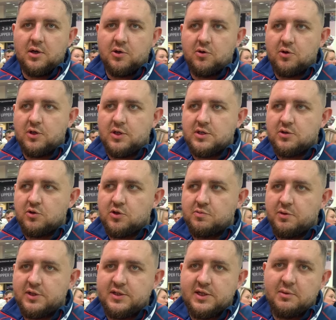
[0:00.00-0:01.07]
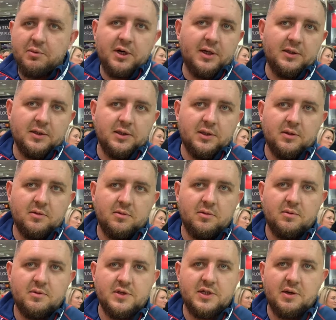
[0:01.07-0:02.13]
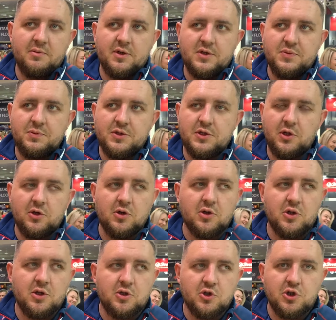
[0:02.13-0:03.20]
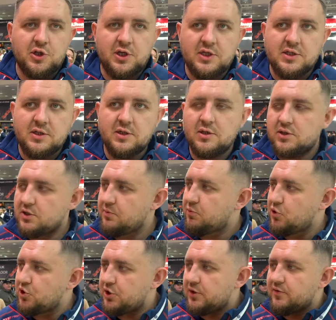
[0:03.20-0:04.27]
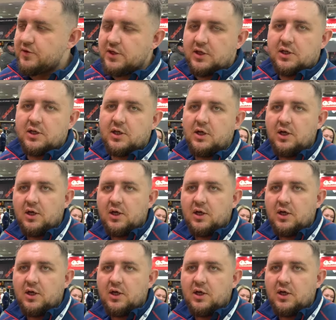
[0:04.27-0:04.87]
которые есть, то есть под все бренды, самое распространенное то, что есть, цепочки, все эти